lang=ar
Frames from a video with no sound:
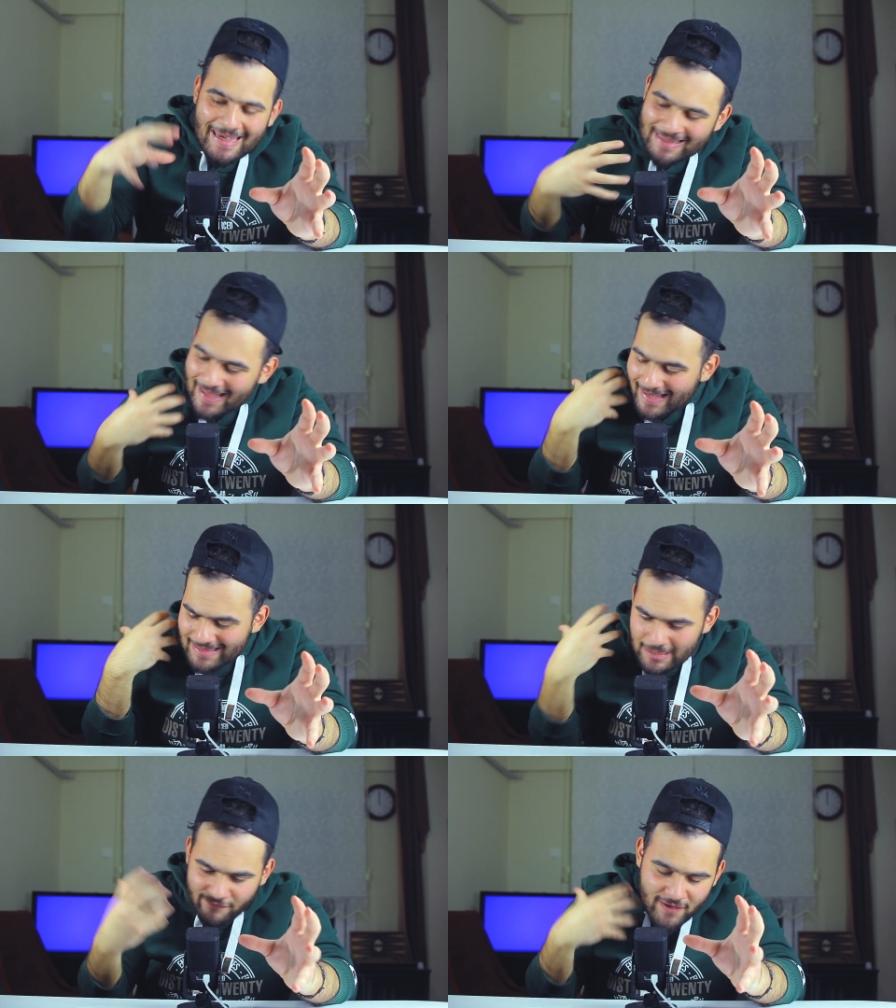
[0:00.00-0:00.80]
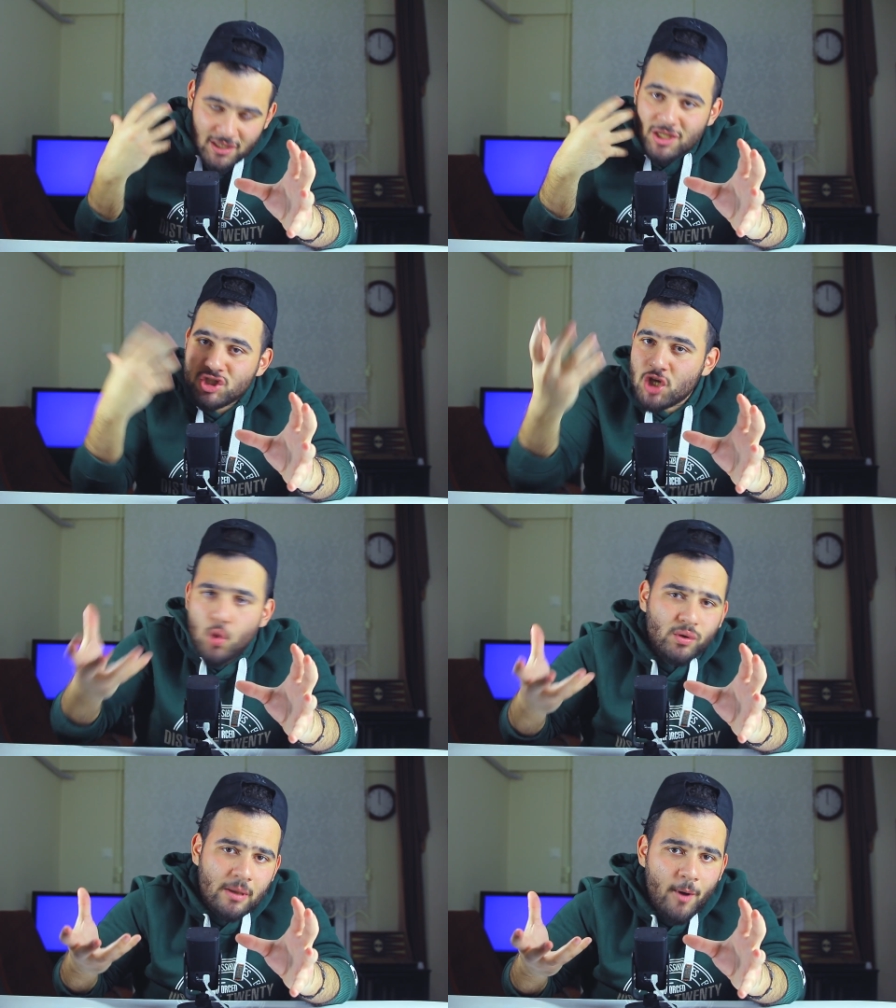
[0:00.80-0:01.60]
يدخلني في
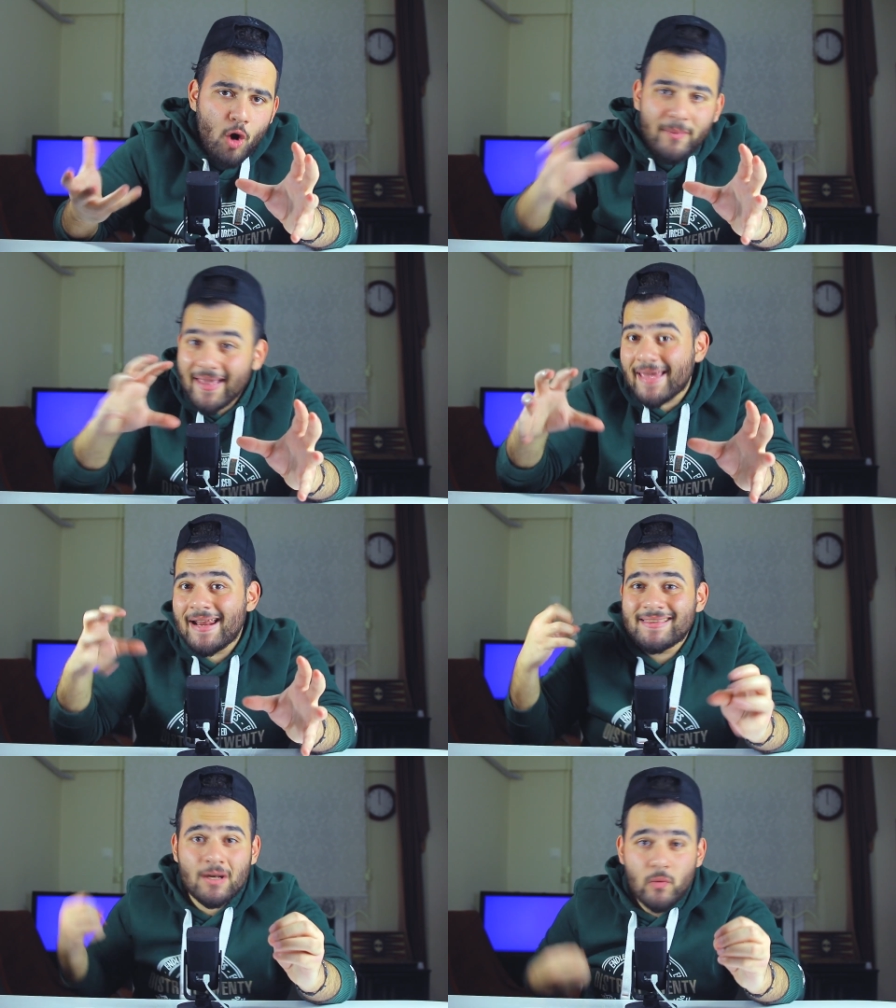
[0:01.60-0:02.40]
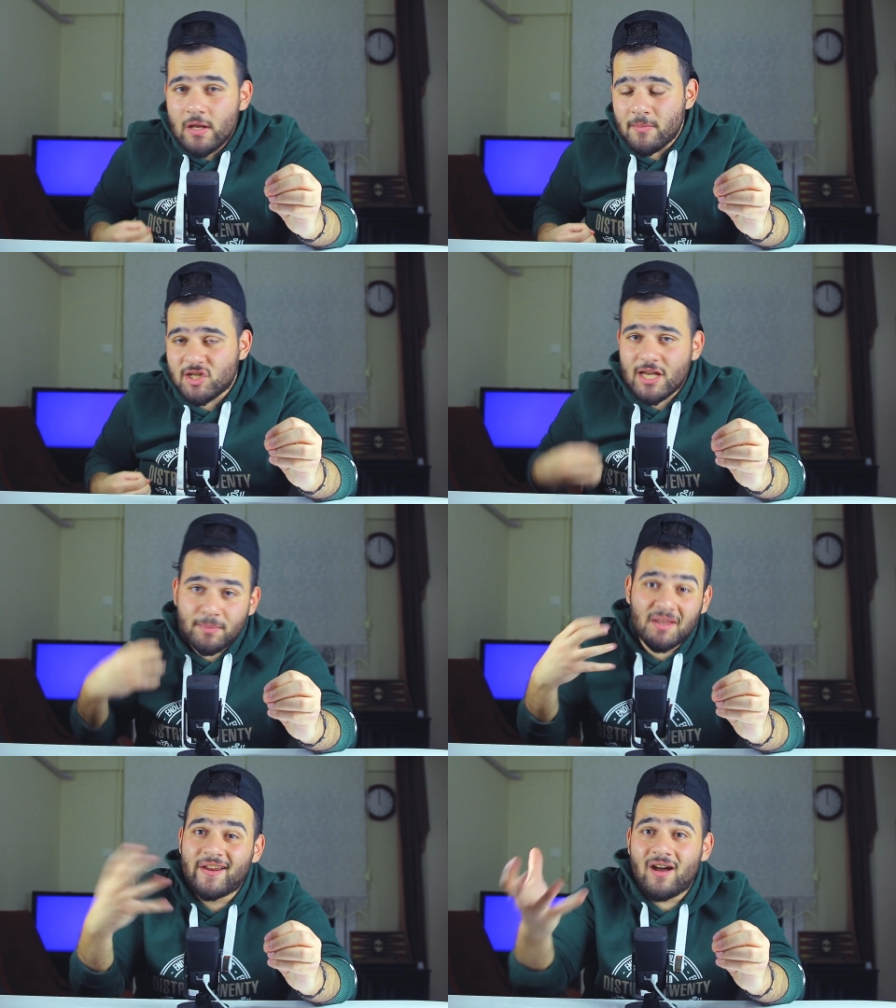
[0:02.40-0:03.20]
الجو تبعه من خلال تلوين
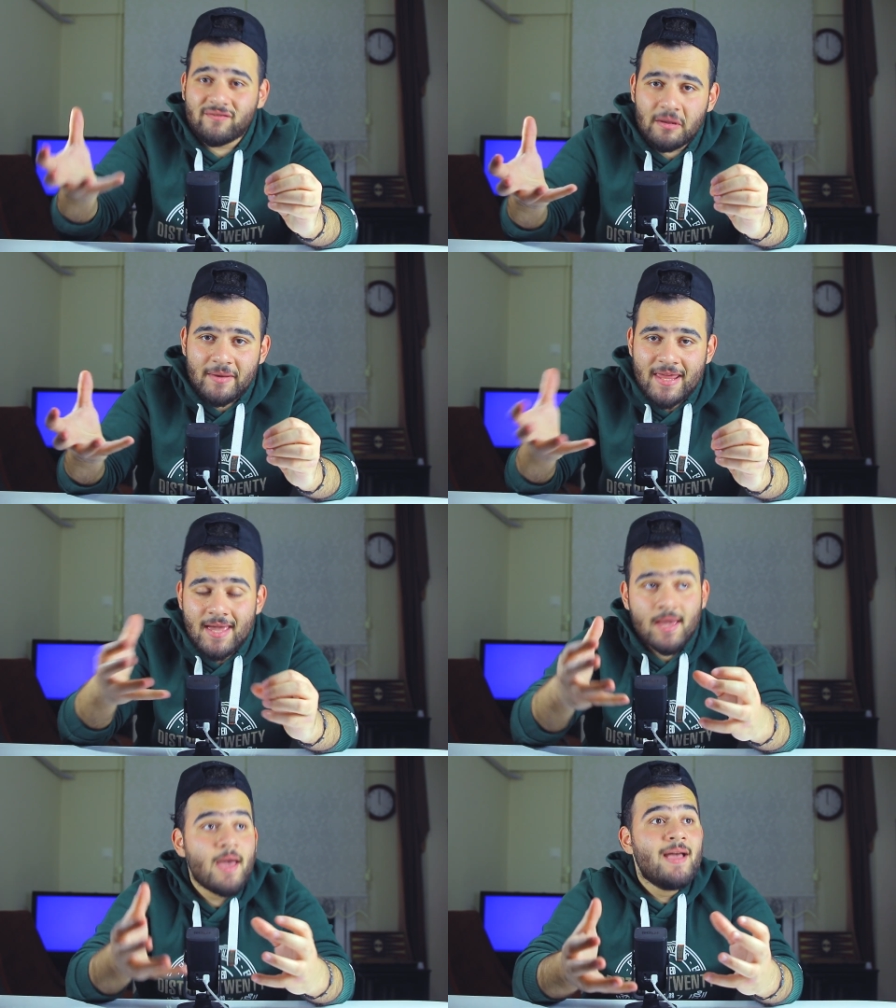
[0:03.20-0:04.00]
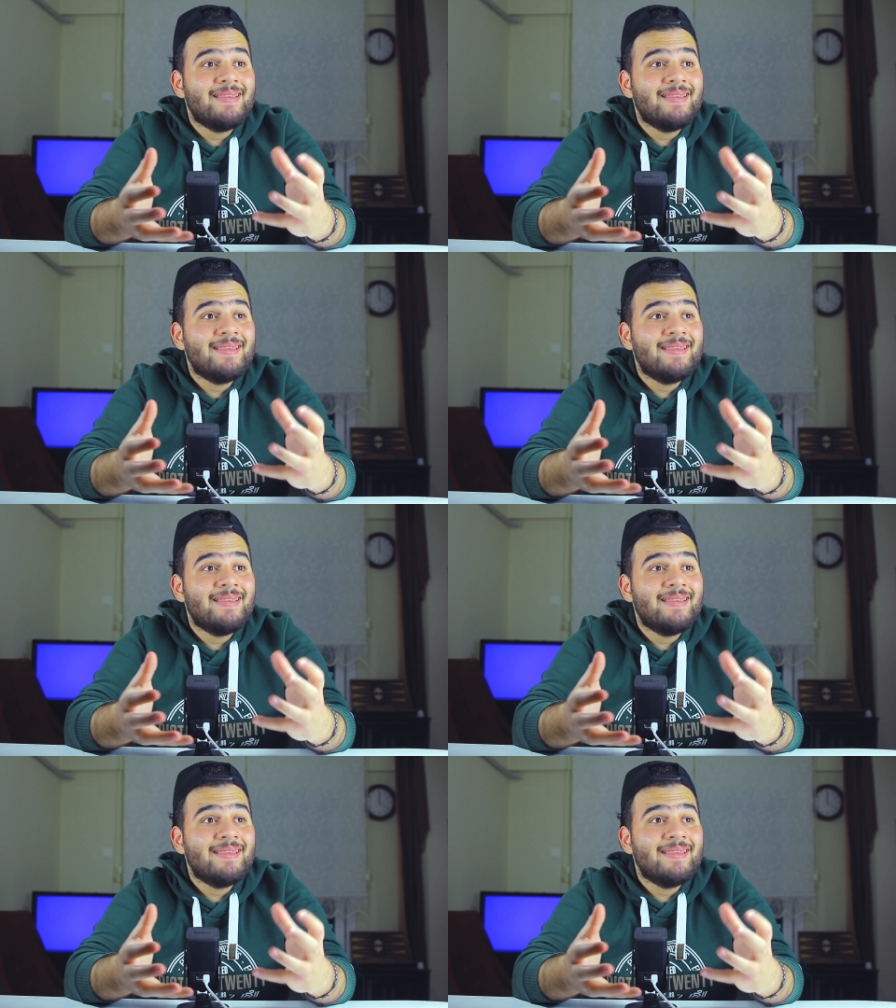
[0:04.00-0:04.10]
المشاهد بطريقه افضل من هيك